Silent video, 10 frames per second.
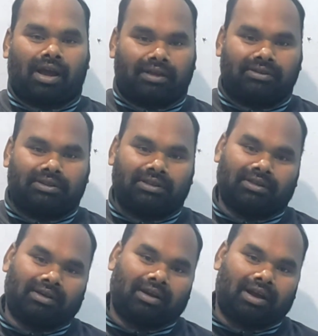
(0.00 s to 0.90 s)
आज
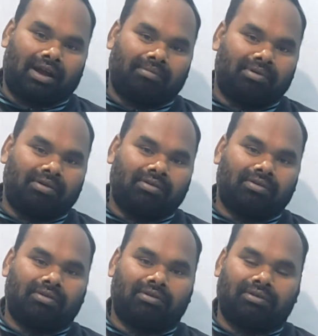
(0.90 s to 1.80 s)
आप लोग
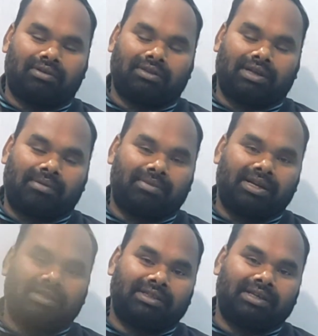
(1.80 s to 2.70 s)
को
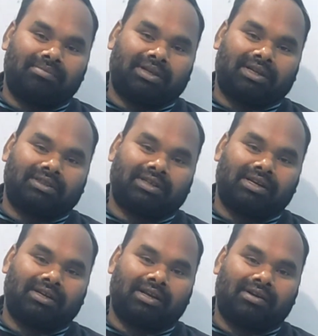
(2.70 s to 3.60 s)
थंबनेल से ही पता चल
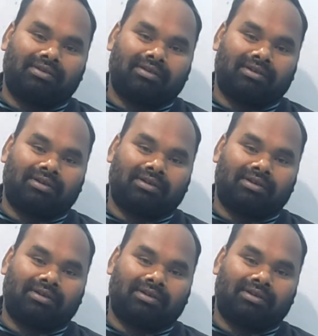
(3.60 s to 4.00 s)
गया हो